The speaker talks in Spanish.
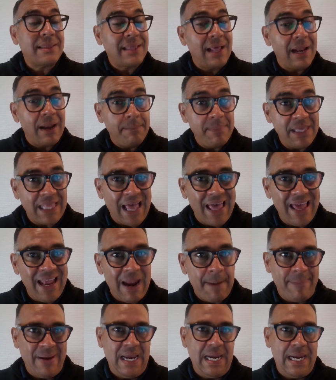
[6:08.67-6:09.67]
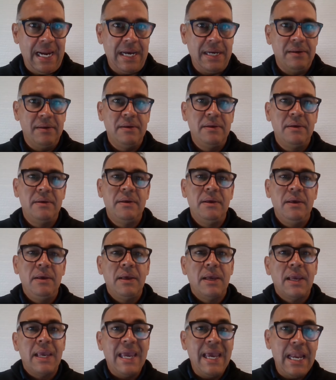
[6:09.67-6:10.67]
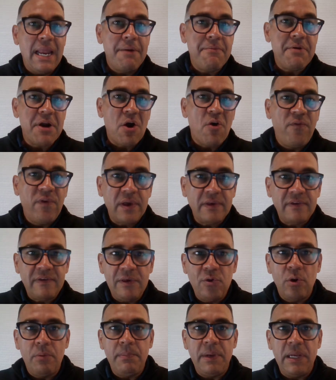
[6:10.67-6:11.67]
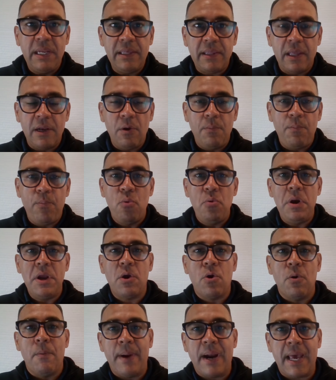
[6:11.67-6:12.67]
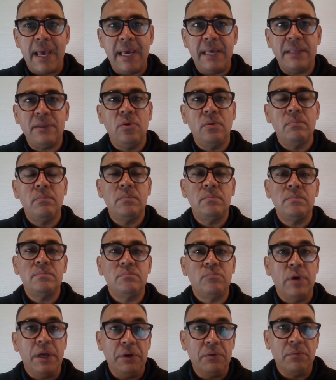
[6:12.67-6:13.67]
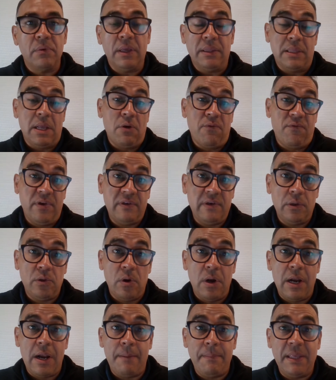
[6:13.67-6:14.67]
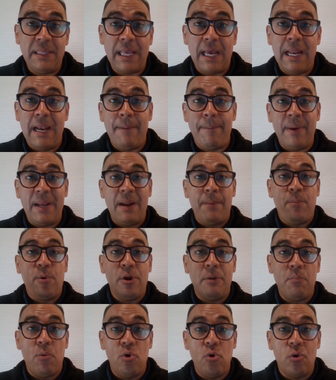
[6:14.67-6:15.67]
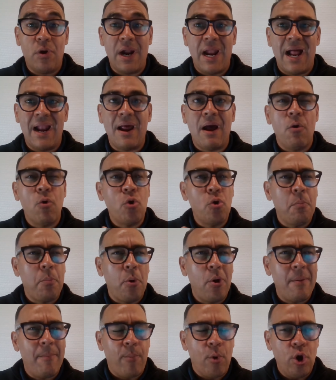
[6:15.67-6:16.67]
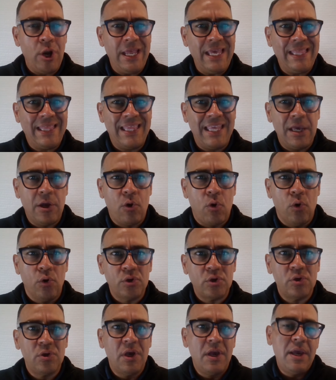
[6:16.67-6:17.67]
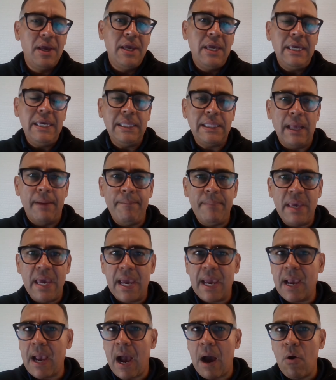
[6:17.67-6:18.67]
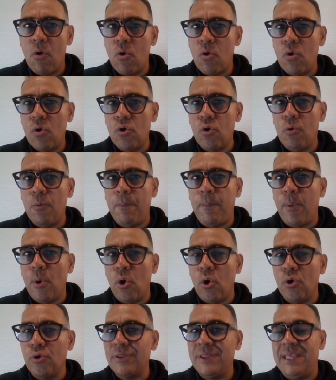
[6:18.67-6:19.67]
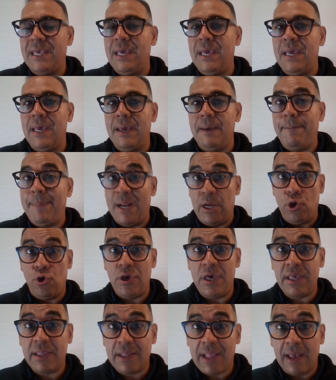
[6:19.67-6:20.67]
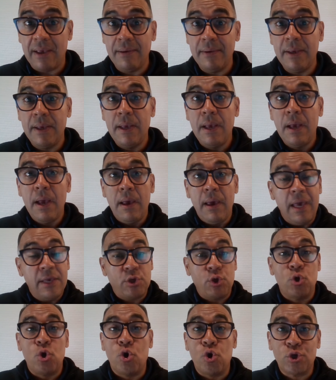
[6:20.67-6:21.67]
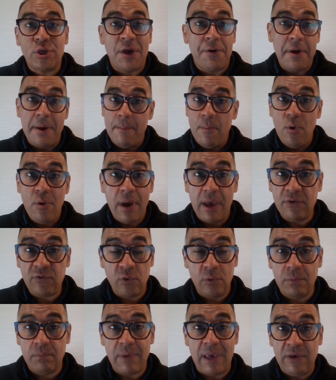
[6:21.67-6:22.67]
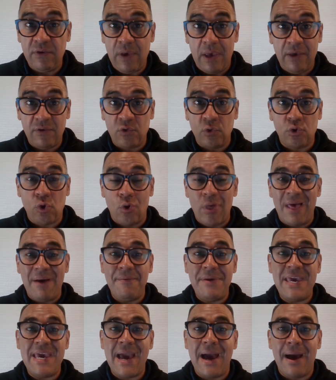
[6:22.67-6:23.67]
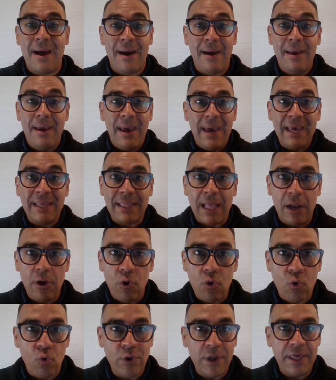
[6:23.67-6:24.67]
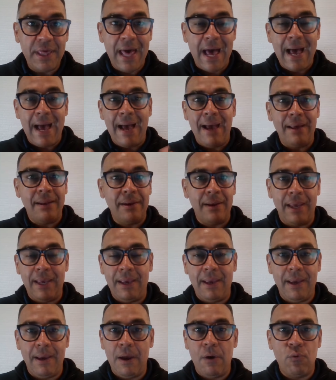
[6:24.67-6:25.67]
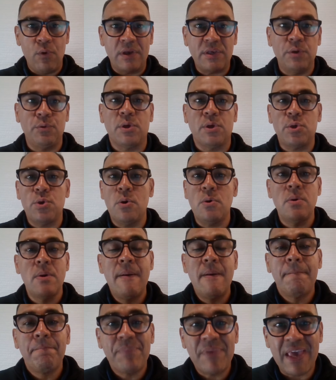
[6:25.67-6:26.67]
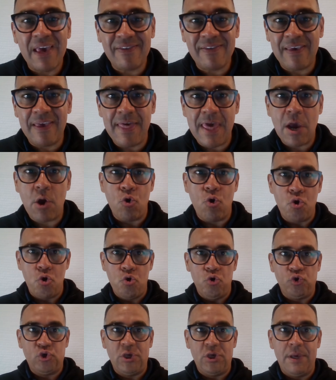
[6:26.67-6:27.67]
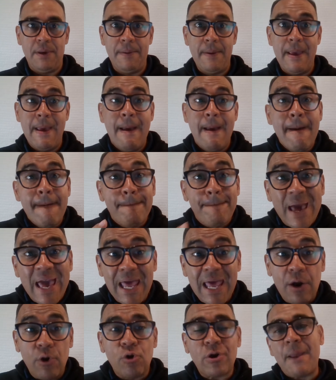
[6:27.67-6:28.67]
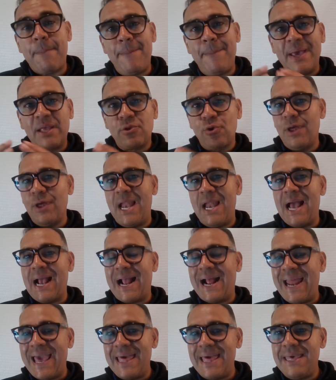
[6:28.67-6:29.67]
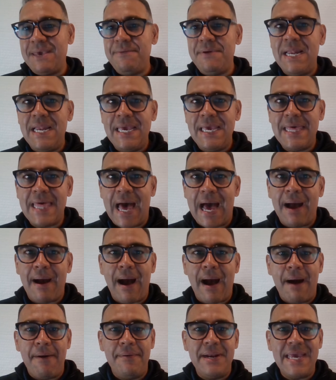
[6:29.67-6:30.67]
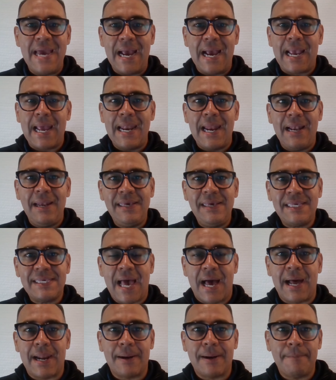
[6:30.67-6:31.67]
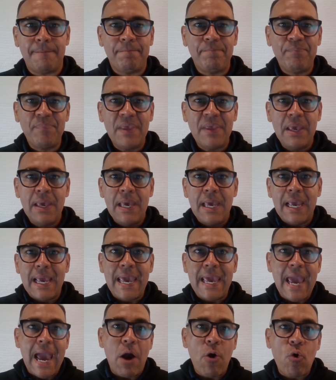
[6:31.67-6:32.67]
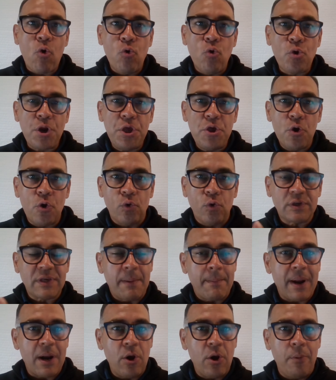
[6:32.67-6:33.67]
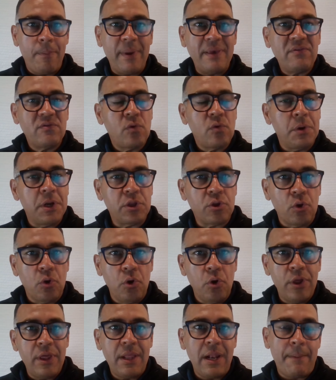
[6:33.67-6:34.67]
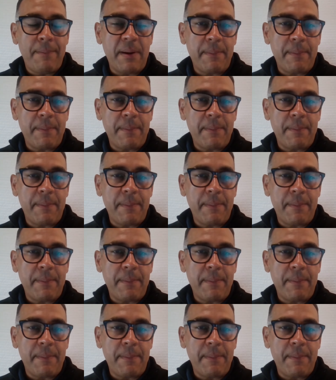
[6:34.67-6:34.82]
hasta la mitad de la pena ¿Qué le habrá ofrecido el Ministerio Público para esto? Bueno, está ofreciéndole la mitad de la pena por involucrar a un grupo de políticos y también a un grupo de periodistas. Eso no lo sabemos. Eso, e, eso todavía está en la oscuridad. E, e, es una situación que se desconoce. Pero respecto de la credibilidad, habría que analizar qué ha ocurrido con Samar López, sobre todo desde la